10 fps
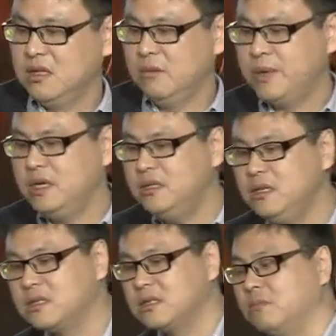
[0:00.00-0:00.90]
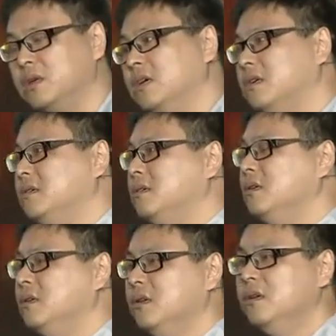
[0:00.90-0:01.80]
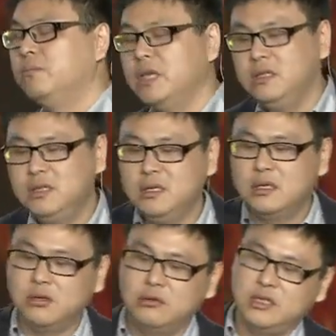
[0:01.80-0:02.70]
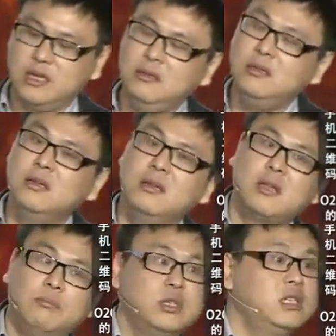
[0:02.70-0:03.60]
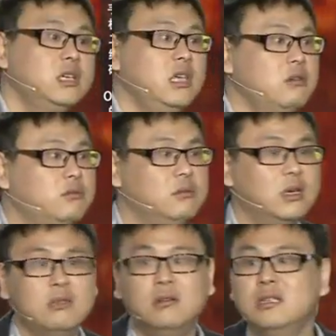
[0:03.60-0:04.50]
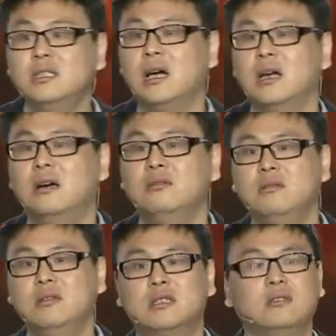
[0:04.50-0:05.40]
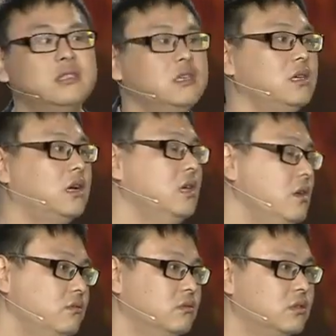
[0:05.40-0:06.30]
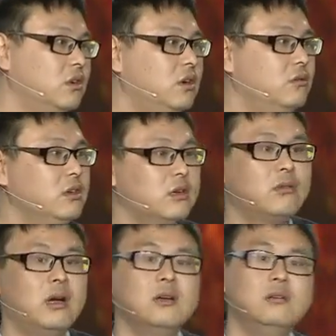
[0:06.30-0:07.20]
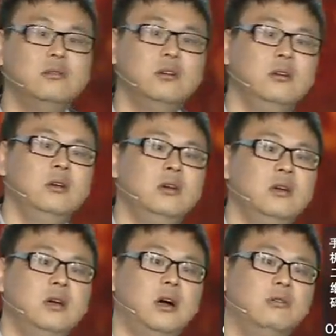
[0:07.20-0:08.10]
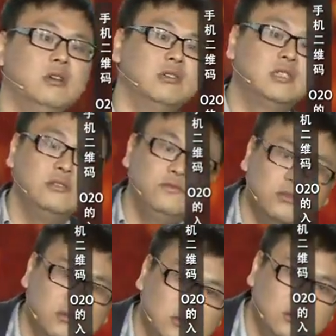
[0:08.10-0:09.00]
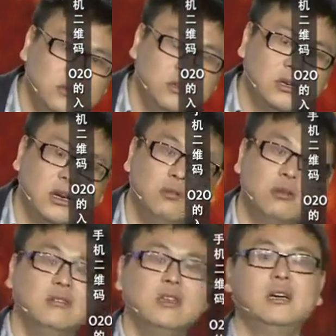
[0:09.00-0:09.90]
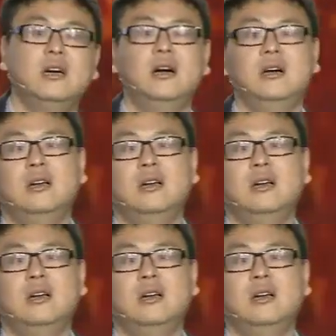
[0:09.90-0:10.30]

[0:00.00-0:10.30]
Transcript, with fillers: 那凭证是什么呢？凭证首先。它不是个业务，很多人讲 O to O 的时候，先讲业务，说我有个团购，啊，我有个支付，啊，我有一个